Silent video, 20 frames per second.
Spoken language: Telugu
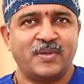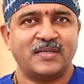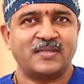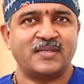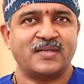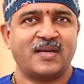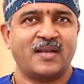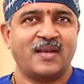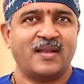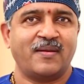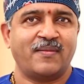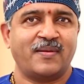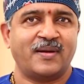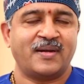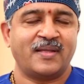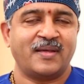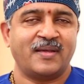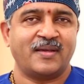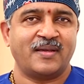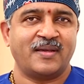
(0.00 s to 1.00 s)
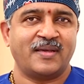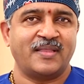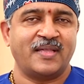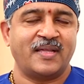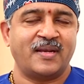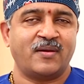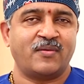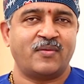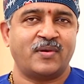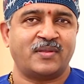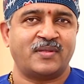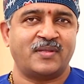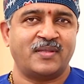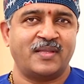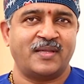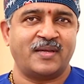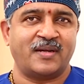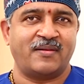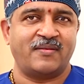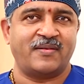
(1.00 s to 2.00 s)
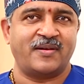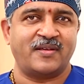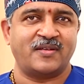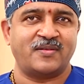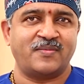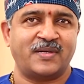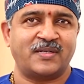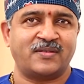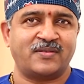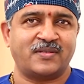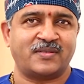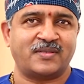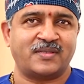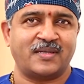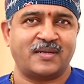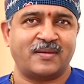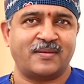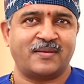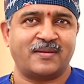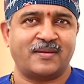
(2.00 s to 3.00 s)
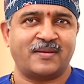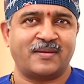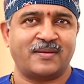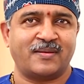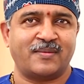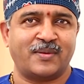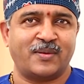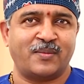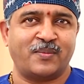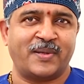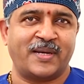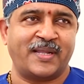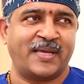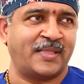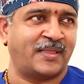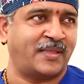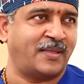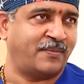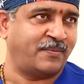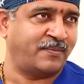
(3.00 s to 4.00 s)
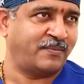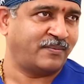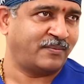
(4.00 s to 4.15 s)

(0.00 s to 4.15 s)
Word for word: బేసికల్లీ ఏమంటే ఏదైనా కొత్తది అడ్వర్టైజ్మెంట్స్ వస్తే మనం పరిగెత్తాం